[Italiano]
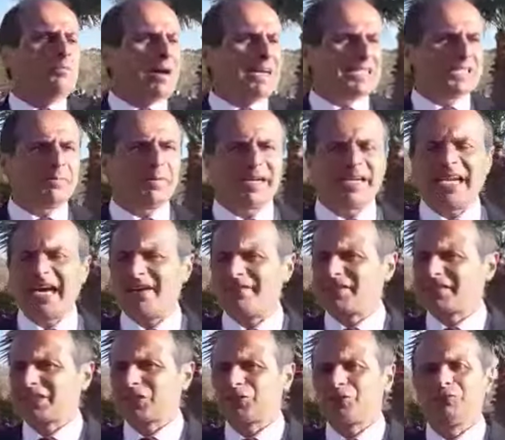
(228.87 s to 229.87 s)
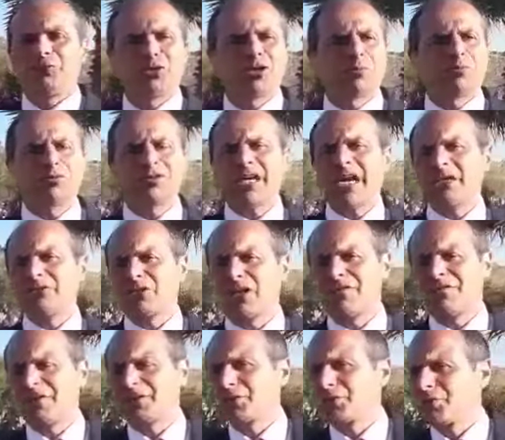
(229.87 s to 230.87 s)
Ma si parlava, è stato un mio deputato
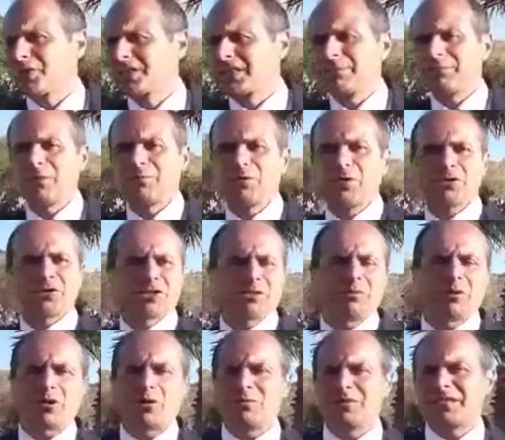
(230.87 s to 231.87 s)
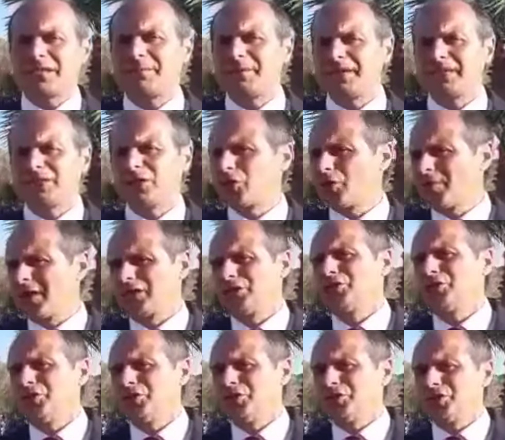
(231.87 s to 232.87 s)
che ha fatto questa proposta, ma come sapete
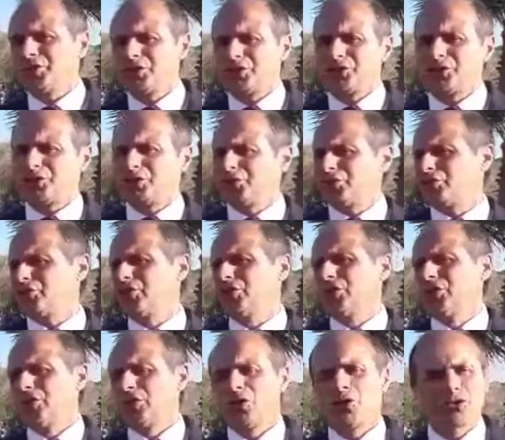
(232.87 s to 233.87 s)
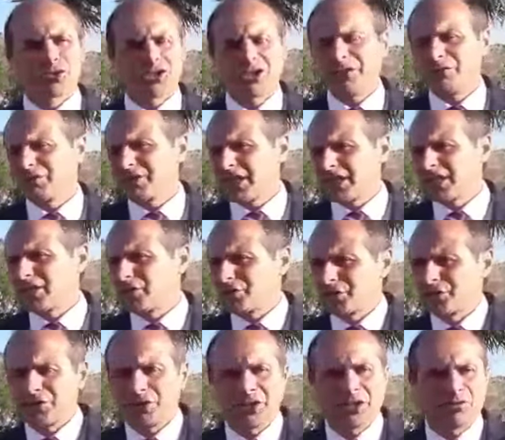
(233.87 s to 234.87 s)
comando io e decido io cosa devo dare e
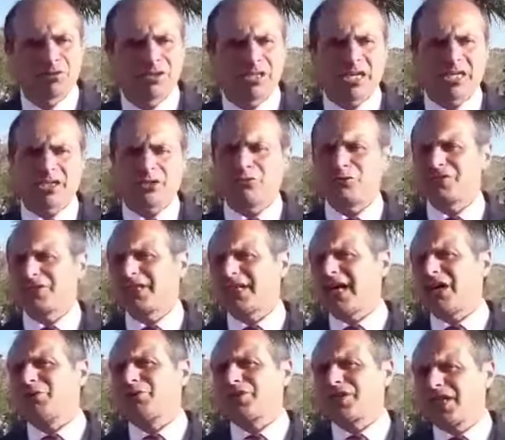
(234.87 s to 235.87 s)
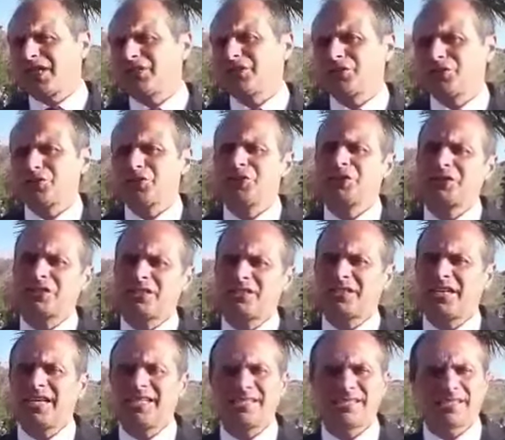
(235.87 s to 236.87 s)
cosa non devo dare. Non sarà un reddito di
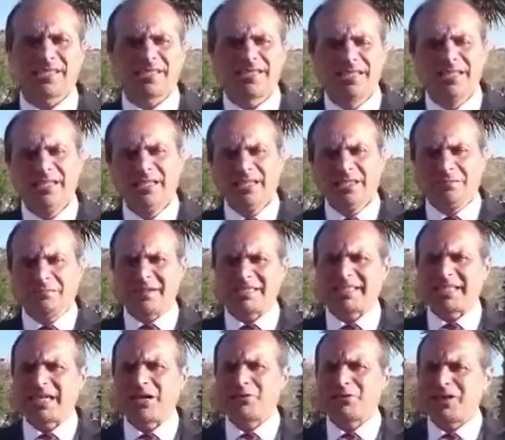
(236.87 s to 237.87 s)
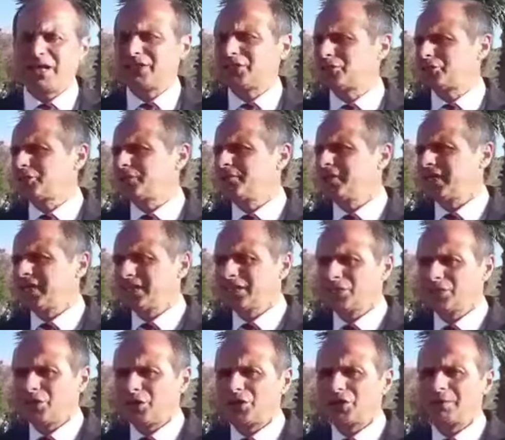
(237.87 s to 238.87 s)
cittadinanza, ma sarà un reddito di
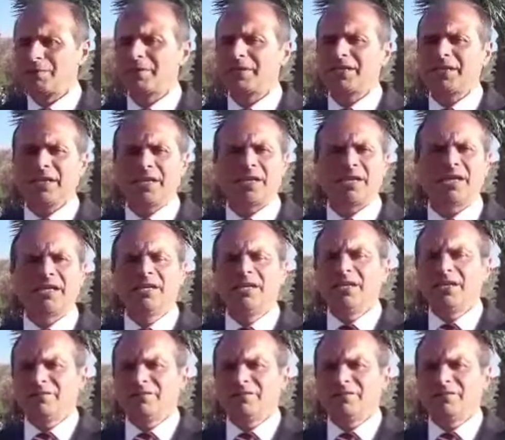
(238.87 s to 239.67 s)
immigrazione, perché